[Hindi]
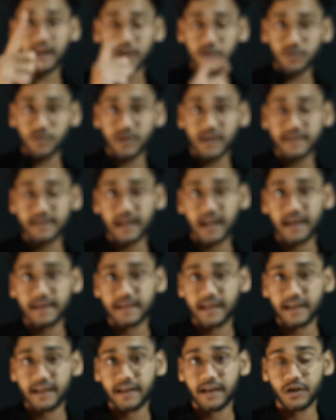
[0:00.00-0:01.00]
गाना सुनने चला
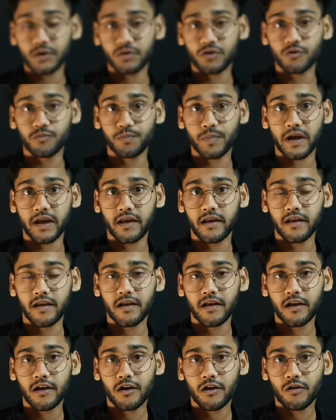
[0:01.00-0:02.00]
जाएंगे यूट्यूब पे
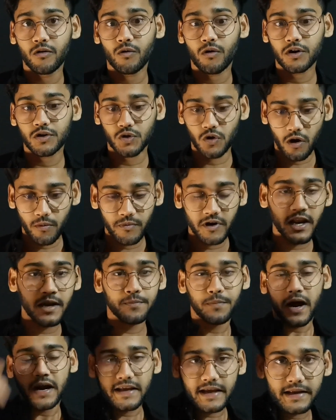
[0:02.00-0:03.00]
और 100
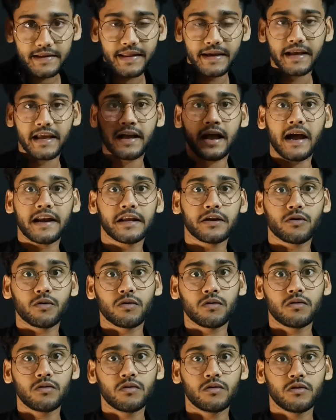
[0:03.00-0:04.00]
मिलियन पार कर देंगे गाने
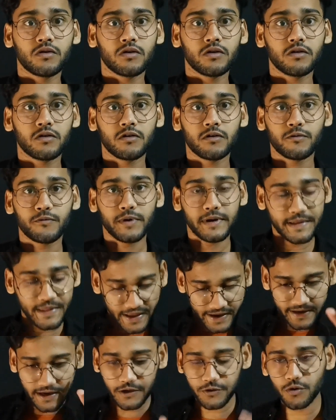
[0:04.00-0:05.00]
को फिर
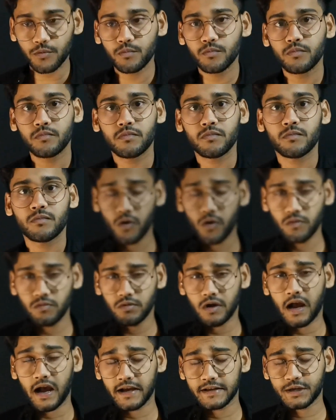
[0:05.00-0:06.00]
देखना तुम तो
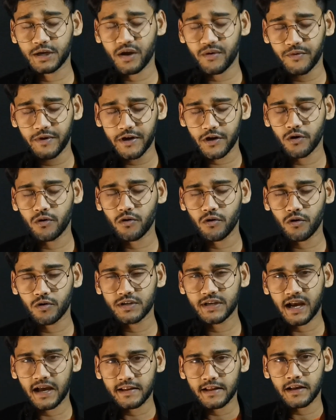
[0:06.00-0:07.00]
आज के वीडियो को
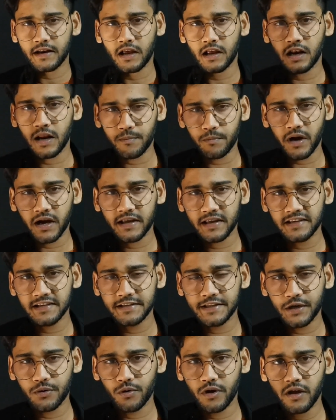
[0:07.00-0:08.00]
ज़्यादा ना लंबा
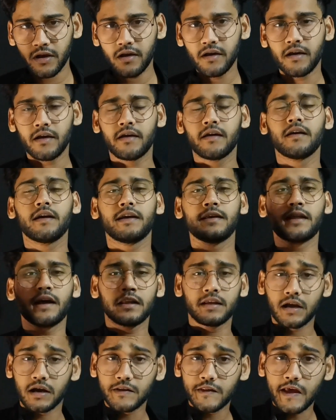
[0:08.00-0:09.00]
खींचते हुए
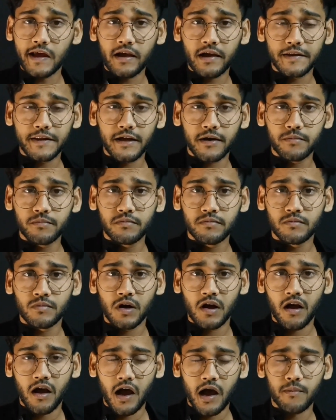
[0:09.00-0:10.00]
इधर ही करते हैं ख़त्म
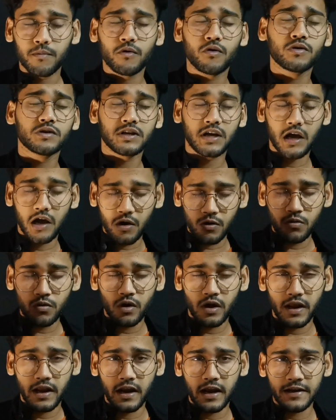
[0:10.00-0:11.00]
आप लोग जाओ
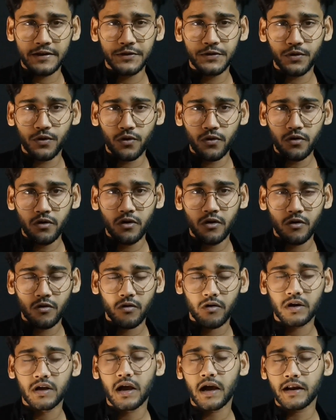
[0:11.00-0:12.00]
हेट दो
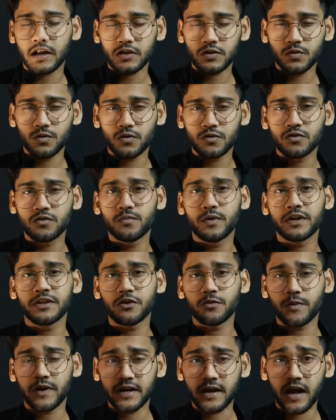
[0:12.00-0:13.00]
और गाना सुनो चुमे
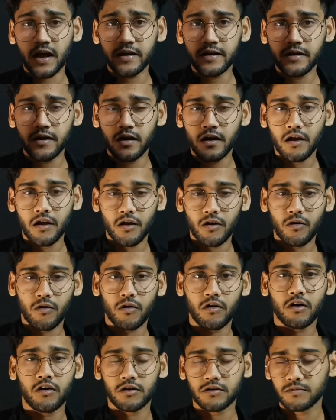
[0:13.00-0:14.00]
जो पठान
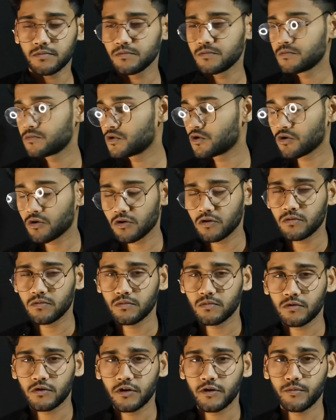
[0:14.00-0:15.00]
और रुको
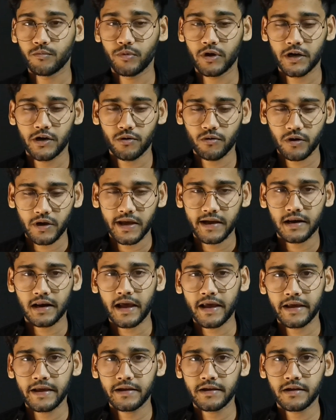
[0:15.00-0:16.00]
वीडियो को एक
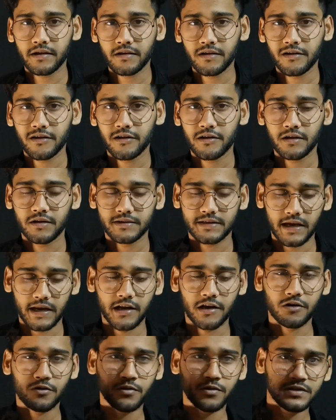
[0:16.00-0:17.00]
लाइक
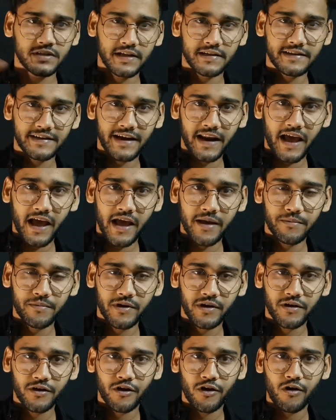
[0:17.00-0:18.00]
चैनल को
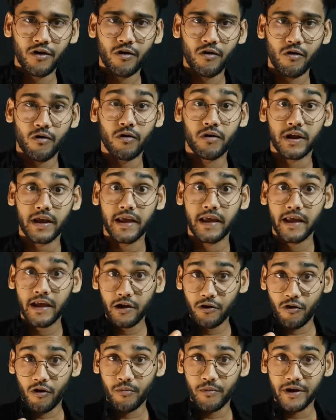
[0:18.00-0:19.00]
सब्सक्राइब और
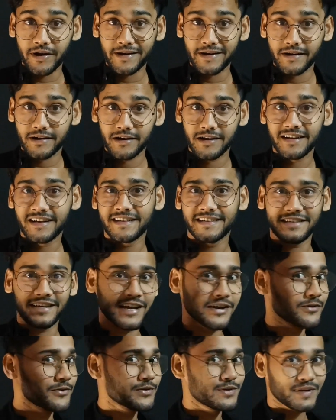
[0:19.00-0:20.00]
एक कमेंट
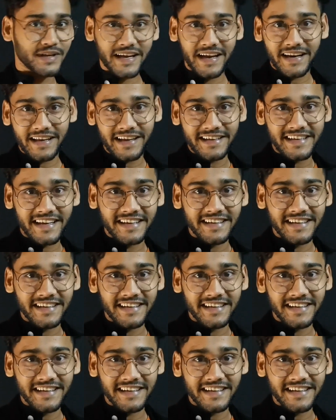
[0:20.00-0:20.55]
जरूर से करके